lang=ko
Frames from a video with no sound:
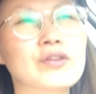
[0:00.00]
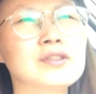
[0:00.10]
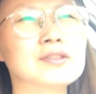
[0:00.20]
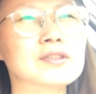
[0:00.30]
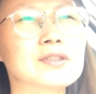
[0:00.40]

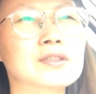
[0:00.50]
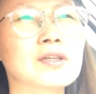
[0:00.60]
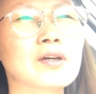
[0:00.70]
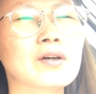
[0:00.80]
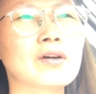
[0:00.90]
거는
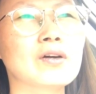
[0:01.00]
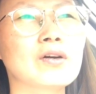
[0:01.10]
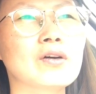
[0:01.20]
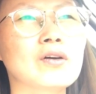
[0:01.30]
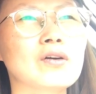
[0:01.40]

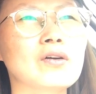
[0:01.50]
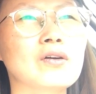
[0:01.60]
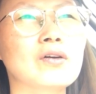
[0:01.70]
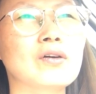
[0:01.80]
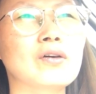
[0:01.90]

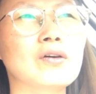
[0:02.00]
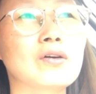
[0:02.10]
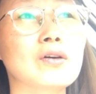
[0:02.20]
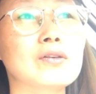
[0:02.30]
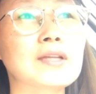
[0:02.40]

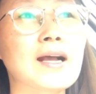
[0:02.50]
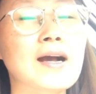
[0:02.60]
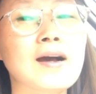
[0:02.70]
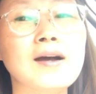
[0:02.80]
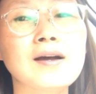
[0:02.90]
어,
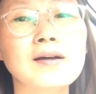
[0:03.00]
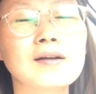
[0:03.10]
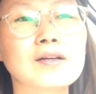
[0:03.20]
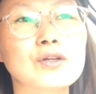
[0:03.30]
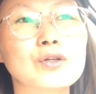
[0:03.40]
내가
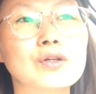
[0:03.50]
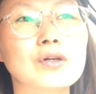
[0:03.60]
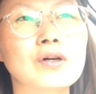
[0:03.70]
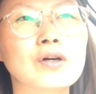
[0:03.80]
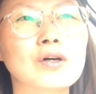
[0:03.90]

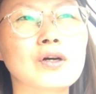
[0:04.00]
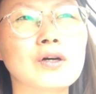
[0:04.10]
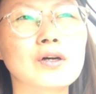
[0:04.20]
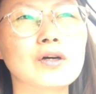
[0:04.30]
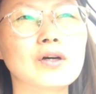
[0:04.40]

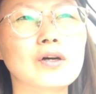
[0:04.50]
어,